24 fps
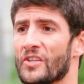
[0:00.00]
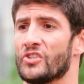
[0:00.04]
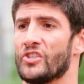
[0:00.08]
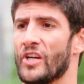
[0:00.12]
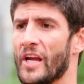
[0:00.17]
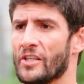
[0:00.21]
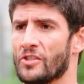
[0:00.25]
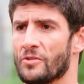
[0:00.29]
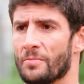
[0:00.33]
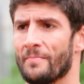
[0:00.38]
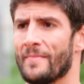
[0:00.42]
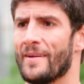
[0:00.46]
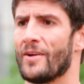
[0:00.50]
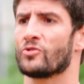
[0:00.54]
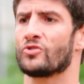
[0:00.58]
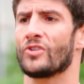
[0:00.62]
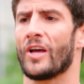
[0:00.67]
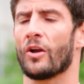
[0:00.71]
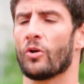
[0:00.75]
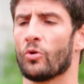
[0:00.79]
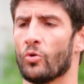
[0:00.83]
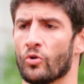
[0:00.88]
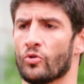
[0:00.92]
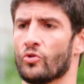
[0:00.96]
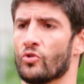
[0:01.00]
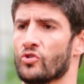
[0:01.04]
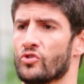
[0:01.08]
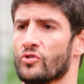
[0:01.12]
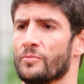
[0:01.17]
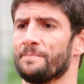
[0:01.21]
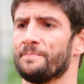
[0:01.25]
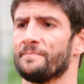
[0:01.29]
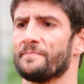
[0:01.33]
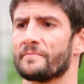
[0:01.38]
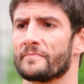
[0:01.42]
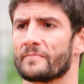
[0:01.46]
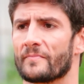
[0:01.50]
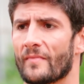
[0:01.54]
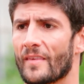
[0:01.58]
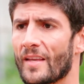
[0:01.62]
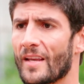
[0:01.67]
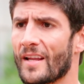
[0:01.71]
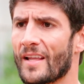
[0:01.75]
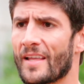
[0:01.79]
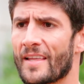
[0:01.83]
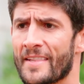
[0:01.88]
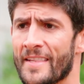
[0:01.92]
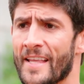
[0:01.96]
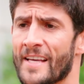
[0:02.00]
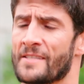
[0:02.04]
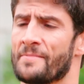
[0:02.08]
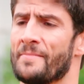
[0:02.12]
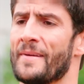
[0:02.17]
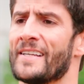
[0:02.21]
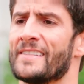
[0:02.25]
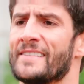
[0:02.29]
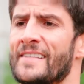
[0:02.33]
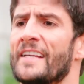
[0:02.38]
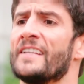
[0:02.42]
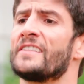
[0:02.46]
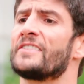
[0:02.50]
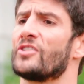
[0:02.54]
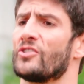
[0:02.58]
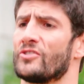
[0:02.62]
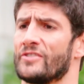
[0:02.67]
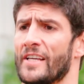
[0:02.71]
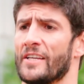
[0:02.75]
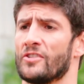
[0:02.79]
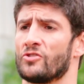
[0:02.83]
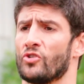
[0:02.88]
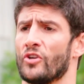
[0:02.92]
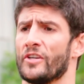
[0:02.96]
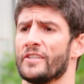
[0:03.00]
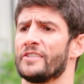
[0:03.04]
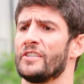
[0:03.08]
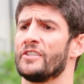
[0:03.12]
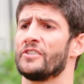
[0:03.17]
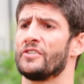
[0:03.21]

Gente, meus alunos, nas minhas sessões